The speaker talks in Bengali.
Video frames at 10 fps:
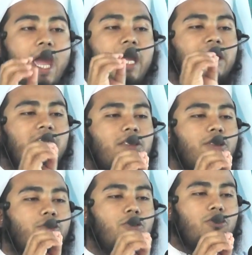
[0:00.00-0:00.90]
এক
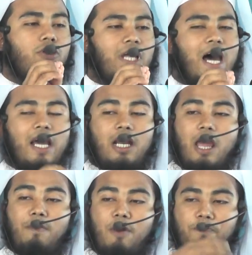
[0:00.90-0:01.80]
সত্যতার
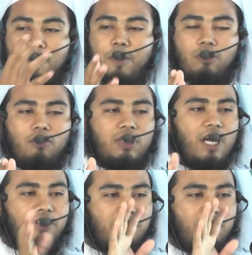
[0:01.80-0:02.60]
এবং পবিত্রতার